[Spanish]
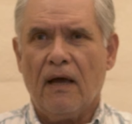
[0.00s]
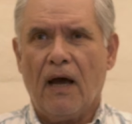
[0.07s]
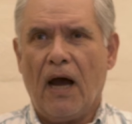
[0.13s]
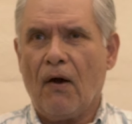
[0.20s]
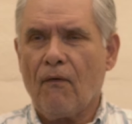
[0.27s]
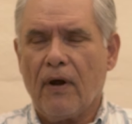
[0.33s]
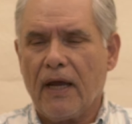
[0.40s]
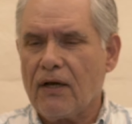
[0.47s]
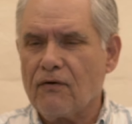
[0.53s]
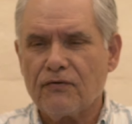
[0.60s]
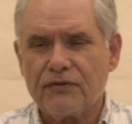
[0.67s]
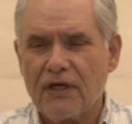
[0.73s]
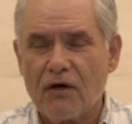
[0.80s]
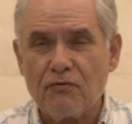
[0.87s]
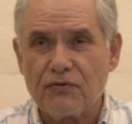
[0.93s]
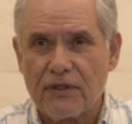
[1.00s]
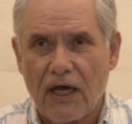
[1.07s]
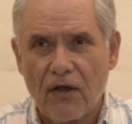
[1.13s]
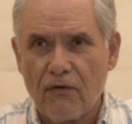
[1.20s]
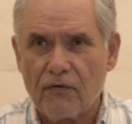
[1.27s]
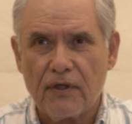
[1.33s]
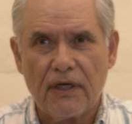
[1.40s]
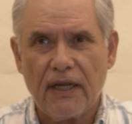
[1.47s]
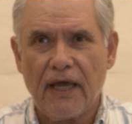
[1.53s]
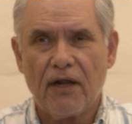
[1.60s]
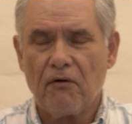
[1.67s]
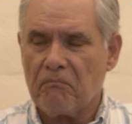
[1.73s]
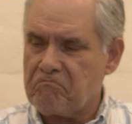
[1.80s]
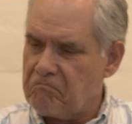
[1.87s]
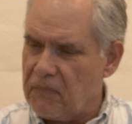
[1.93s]
aunque no se ha usado
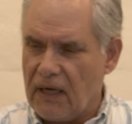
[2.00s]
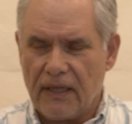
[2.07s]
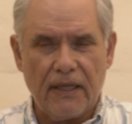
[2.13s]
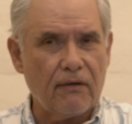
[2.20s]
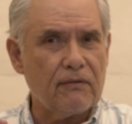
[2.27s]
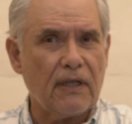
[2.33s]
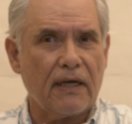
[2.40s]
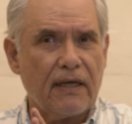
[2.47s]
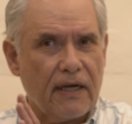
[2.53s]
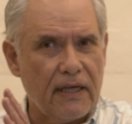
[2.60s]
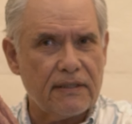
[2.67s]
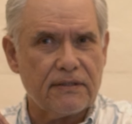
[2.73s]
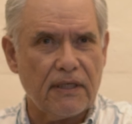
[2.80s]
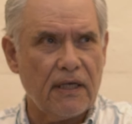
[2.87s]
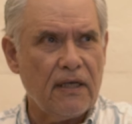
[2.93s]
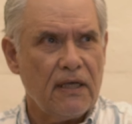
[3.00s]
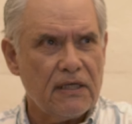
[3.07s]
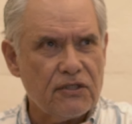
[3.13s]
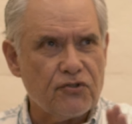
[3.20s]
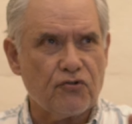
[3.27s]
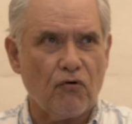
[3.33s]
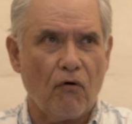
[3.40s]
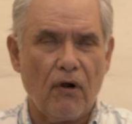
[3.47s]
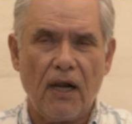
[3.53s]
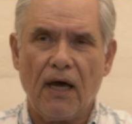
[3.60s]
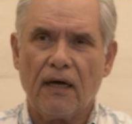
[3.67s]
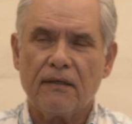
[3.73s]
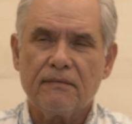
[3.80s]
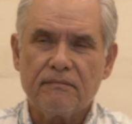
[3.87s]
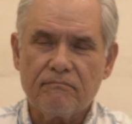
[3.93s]
dinero, la deuda crece
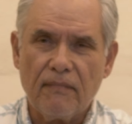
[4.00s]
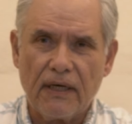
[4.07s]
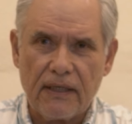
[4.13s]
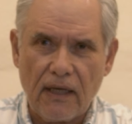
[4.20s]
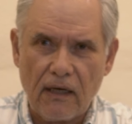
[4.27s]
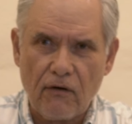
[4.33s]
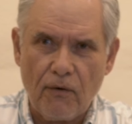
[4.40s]
sola, ¿verdad?